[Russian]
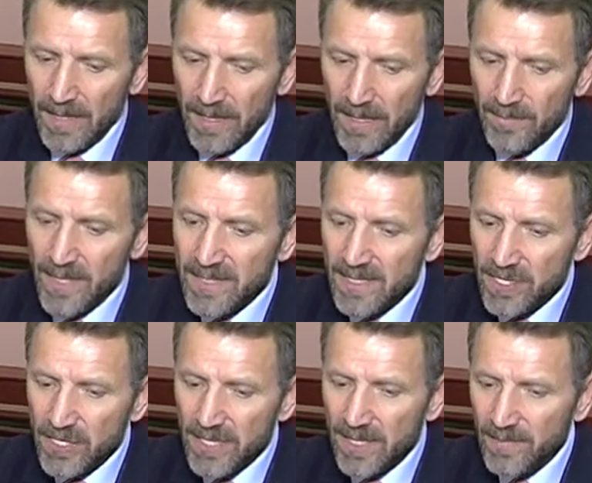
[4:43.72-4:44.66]
И
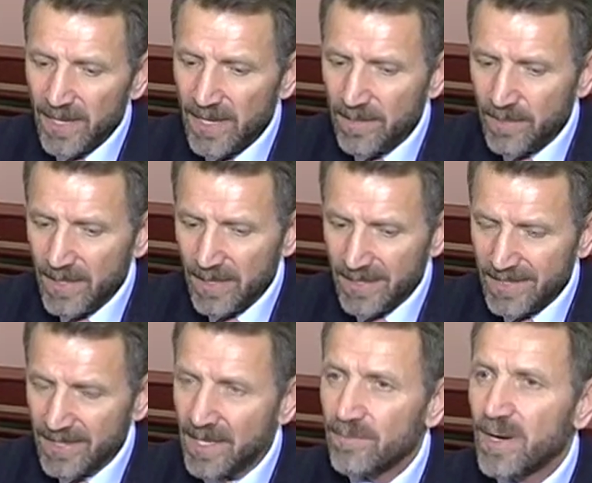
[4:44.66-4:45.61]
местные жители могли бы
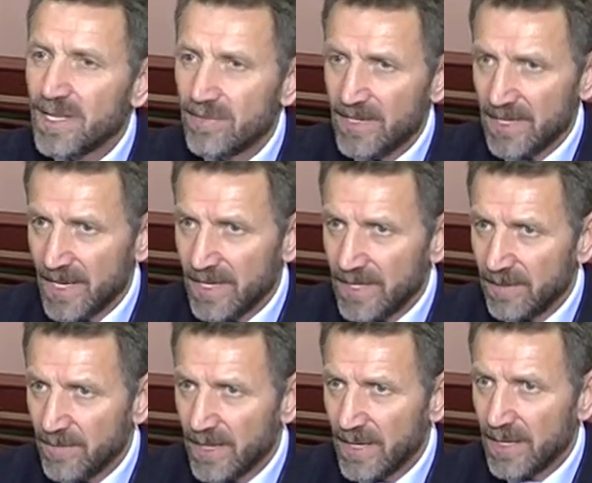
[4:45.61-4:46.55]
зарабатывать на
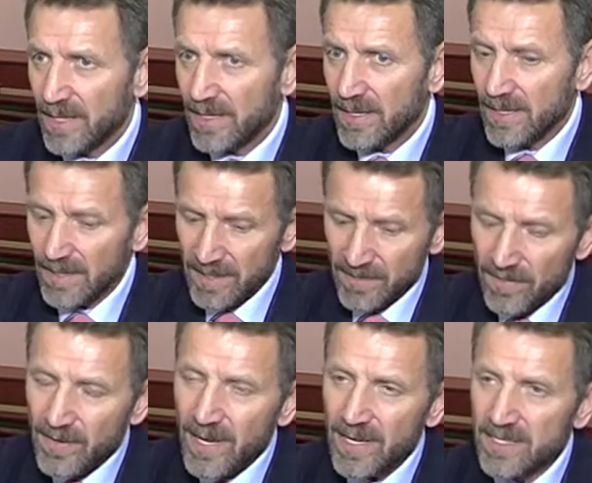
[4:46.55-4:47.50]
этом,
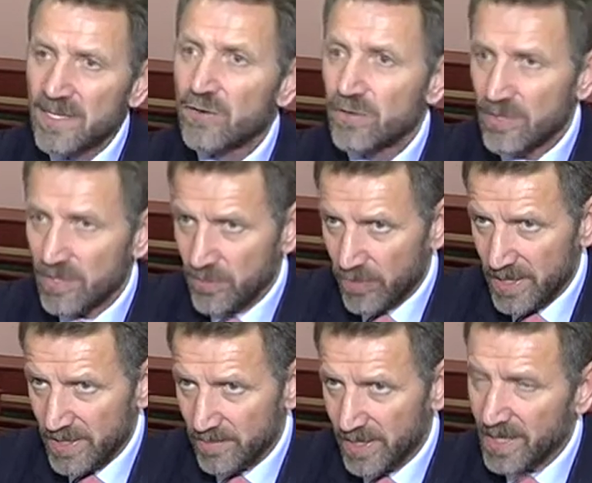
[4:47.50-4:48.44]
развивая зеленый
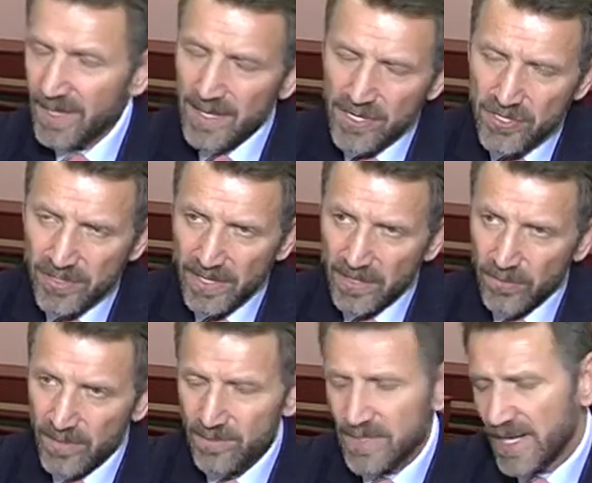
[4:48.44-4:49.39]
туризм, экологический
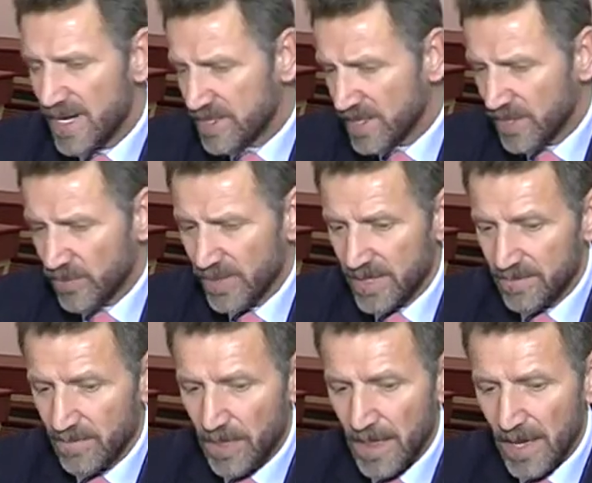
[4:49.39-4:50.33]
туризм, сельский
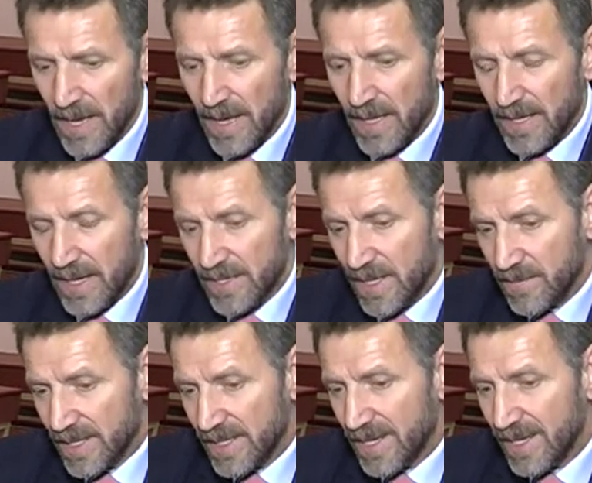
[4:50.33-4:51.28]
туризм. И когда
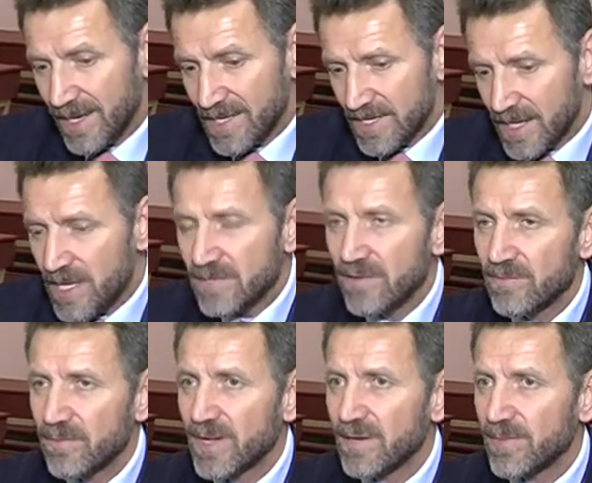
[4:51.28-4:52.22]
мы это
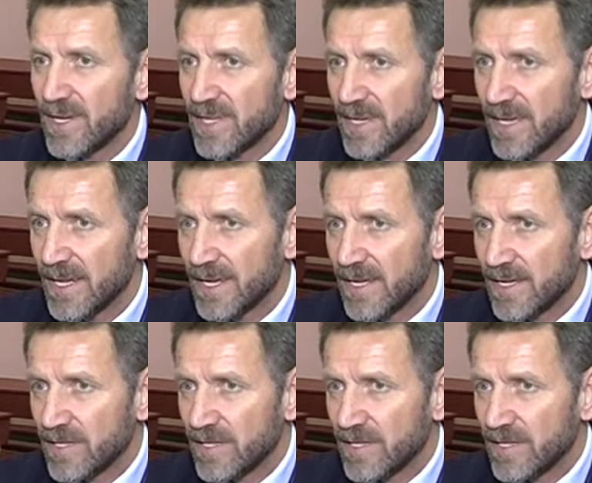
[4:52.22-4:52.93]
рассказываем в громадах,